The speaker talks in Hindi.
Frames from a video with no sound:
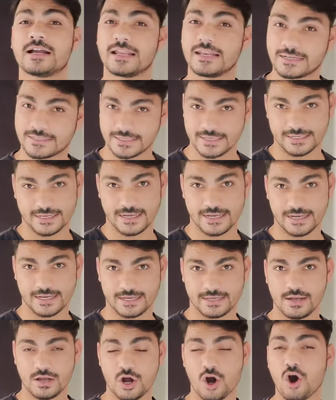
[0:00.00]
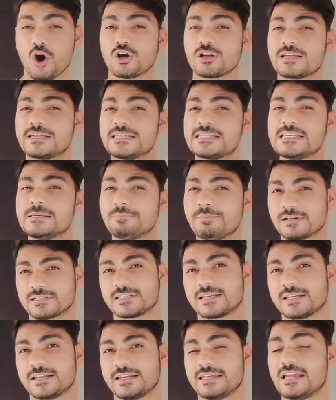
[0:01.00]
कनेक्टेड है और किसी
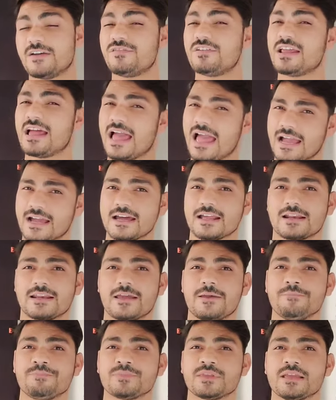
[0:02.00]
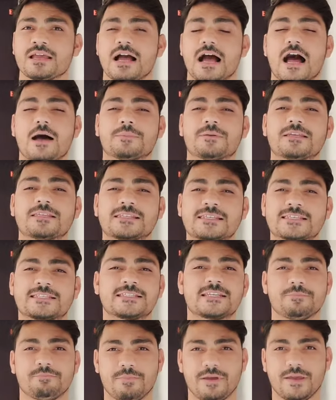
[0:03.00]
पर्सन ने या फिर हैकर ने आपके
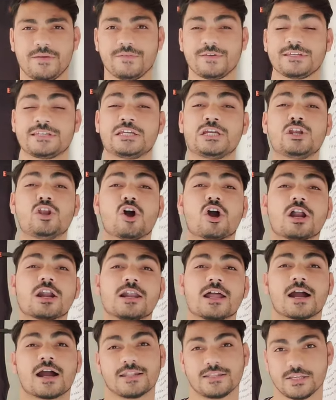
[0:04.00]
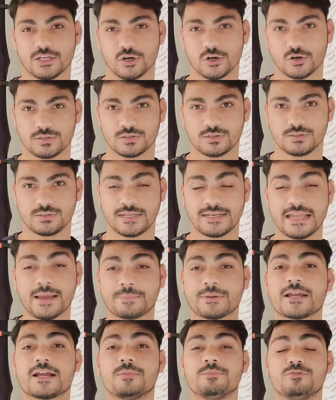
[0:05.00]
सिस्टम में की लॉकर लगा दिया हो यानी
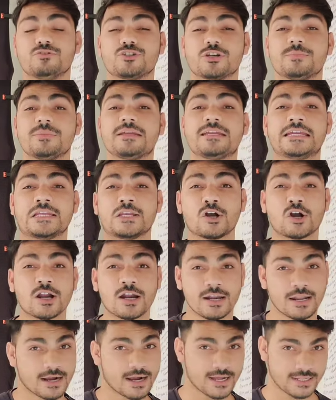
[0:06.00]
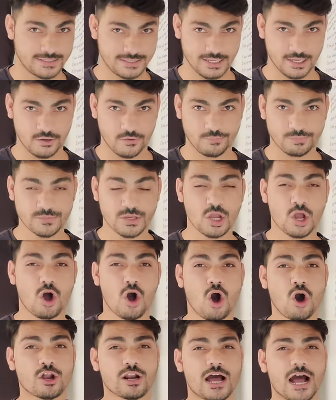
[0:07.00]
आपके कंप्यूटर में की लॉकर लगा दिया
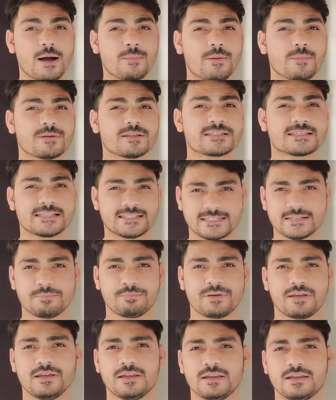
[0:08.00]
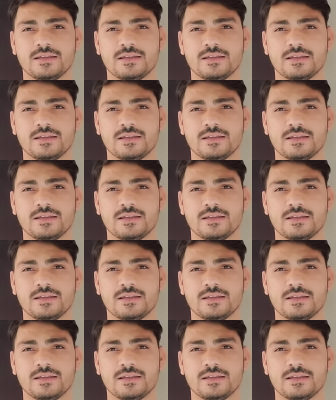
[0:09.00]
हो और आप अपने सिस्टम पे